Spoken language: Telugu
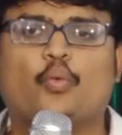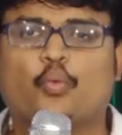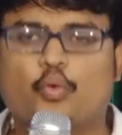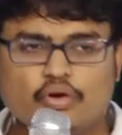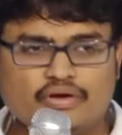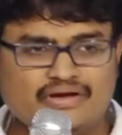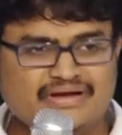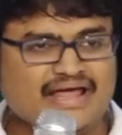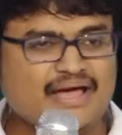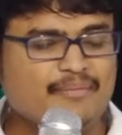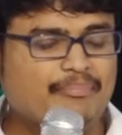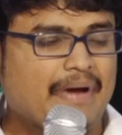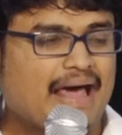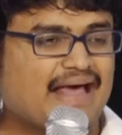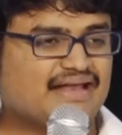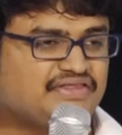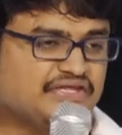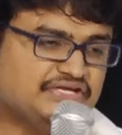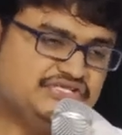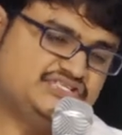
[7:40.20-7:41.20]
ఊరినే
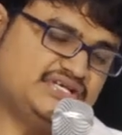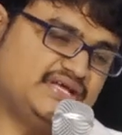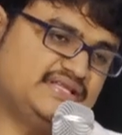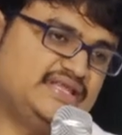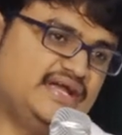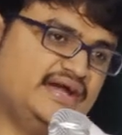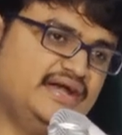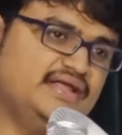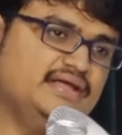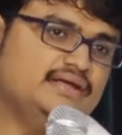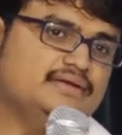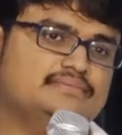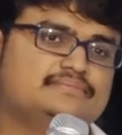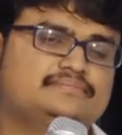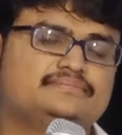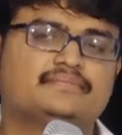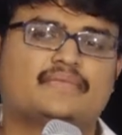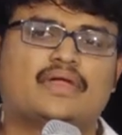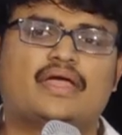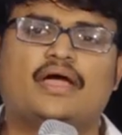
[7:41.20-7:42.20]
ప్రార్థించద్దండి
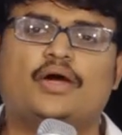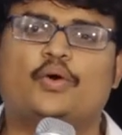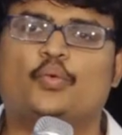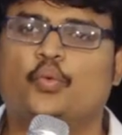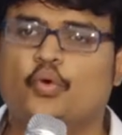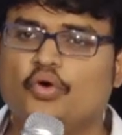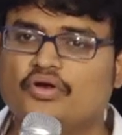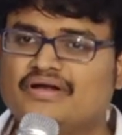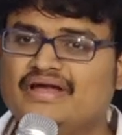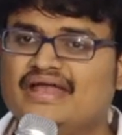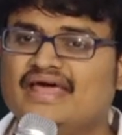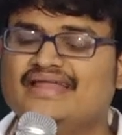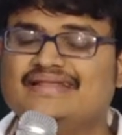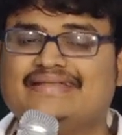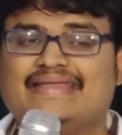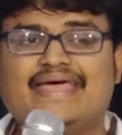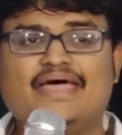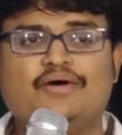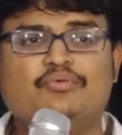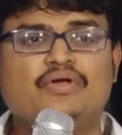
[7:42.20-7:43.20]
ఊరినే
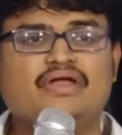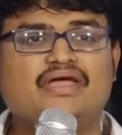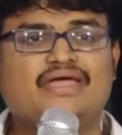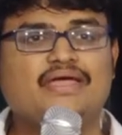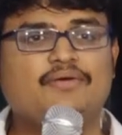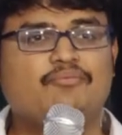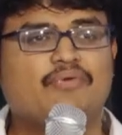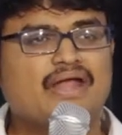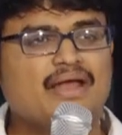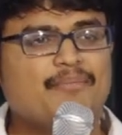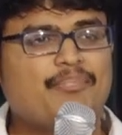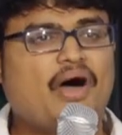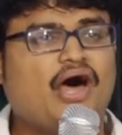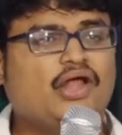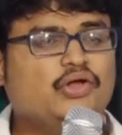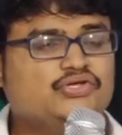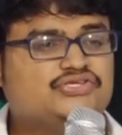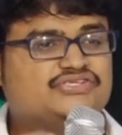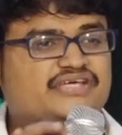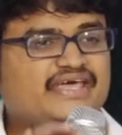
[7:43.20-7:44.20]
దేవునికి
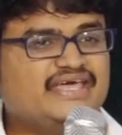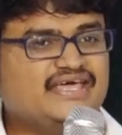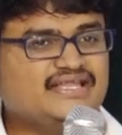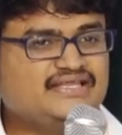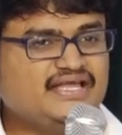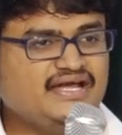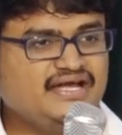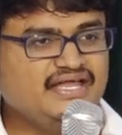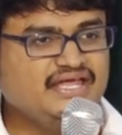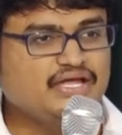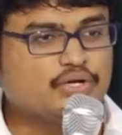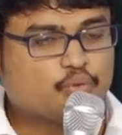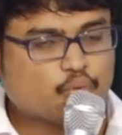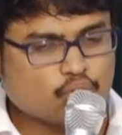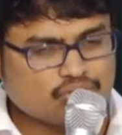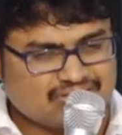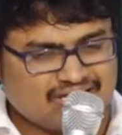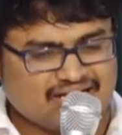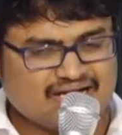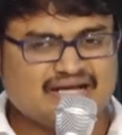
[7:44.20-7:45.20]
విన్నపాలు చేయొద్దండి
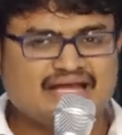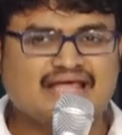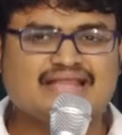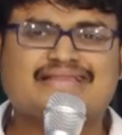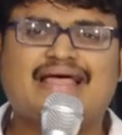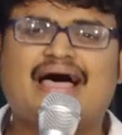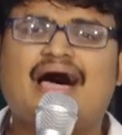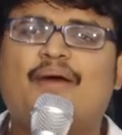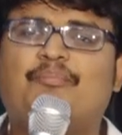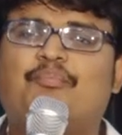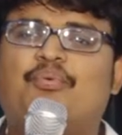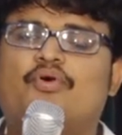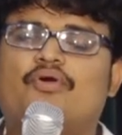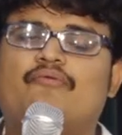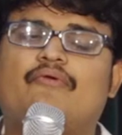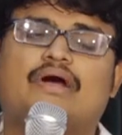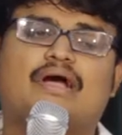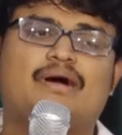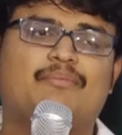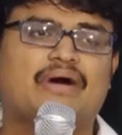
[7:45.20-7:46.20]

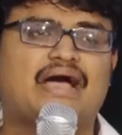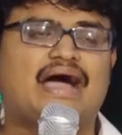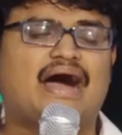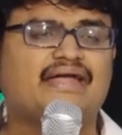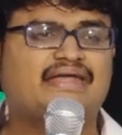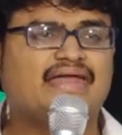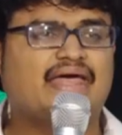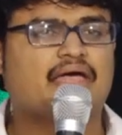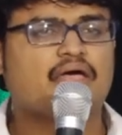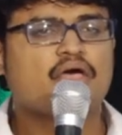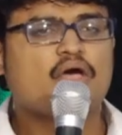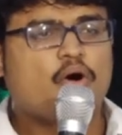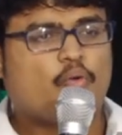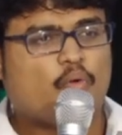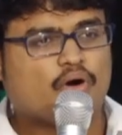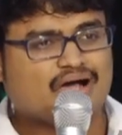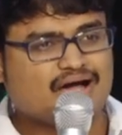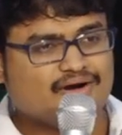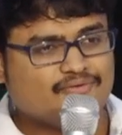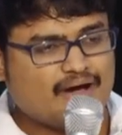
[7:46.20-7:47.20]
కృతజ్ఞతాపూర్వకముగా అంటే
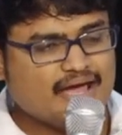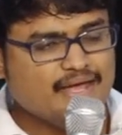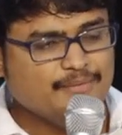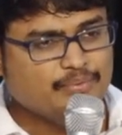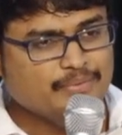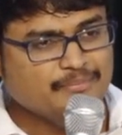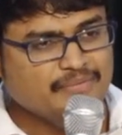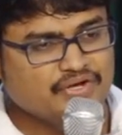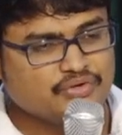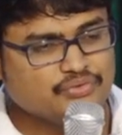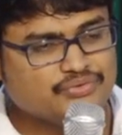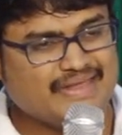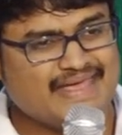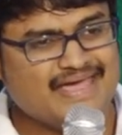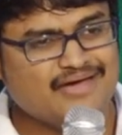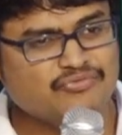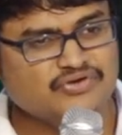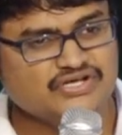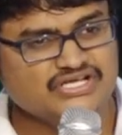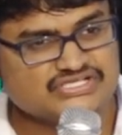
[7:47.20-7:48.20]
ఒకవైపు మీరు
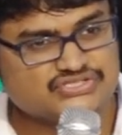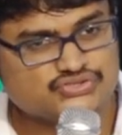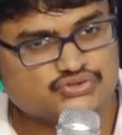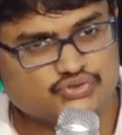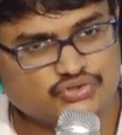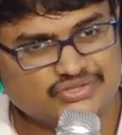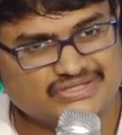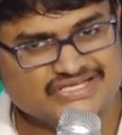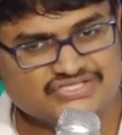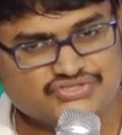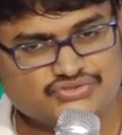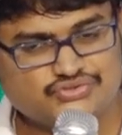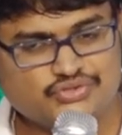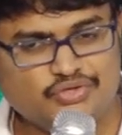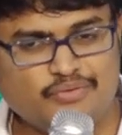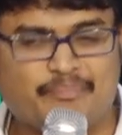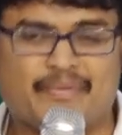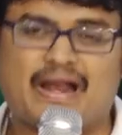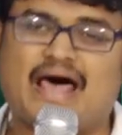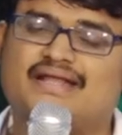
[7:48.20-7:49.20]
దేవుణ్ణి స్థుతిస్తూ
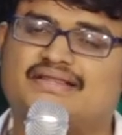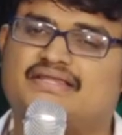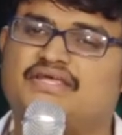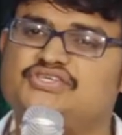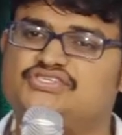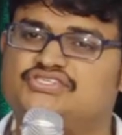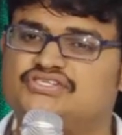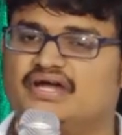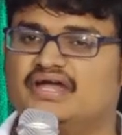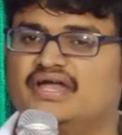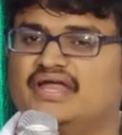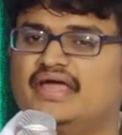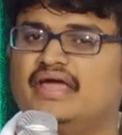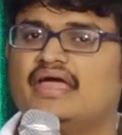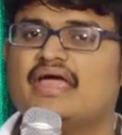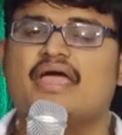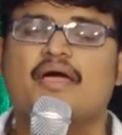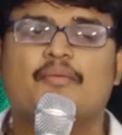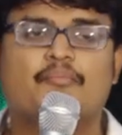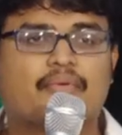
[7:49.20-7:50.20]
ప్రార్థించండి
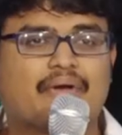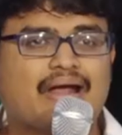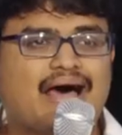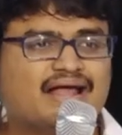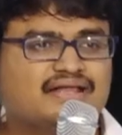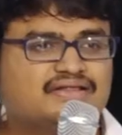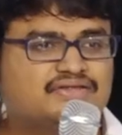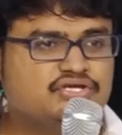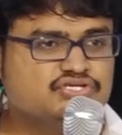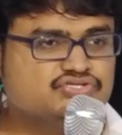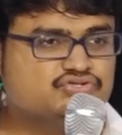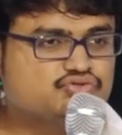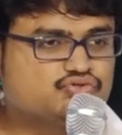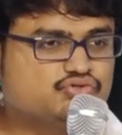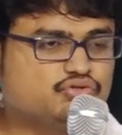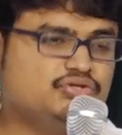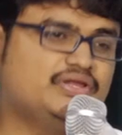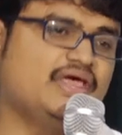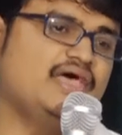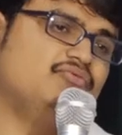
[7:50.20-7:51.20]

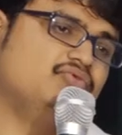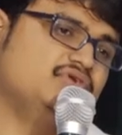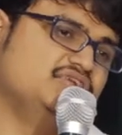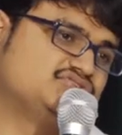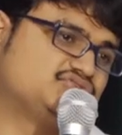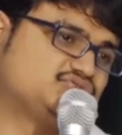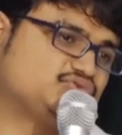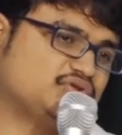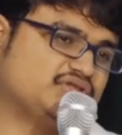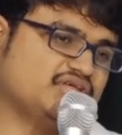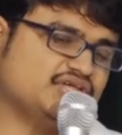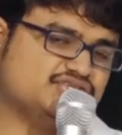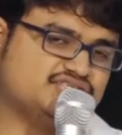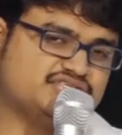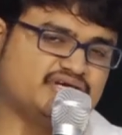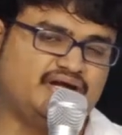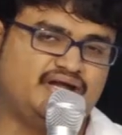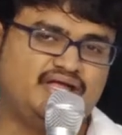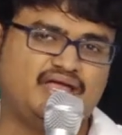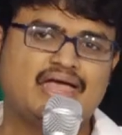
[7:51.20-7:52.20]
ప్రార్థిస్తూ దేవుణ్ణి
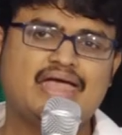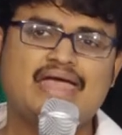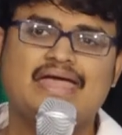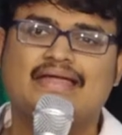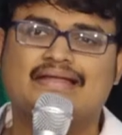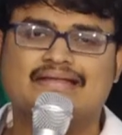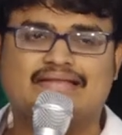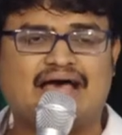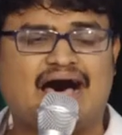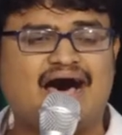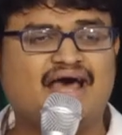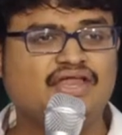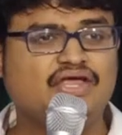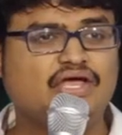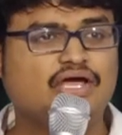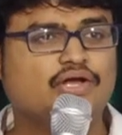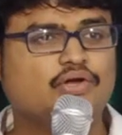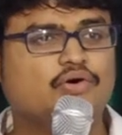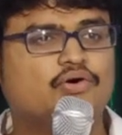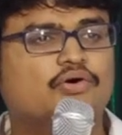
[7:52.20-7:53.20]
స్థుతించండి
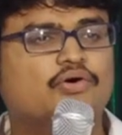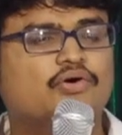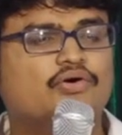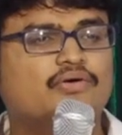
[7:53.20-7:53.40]
దానియలు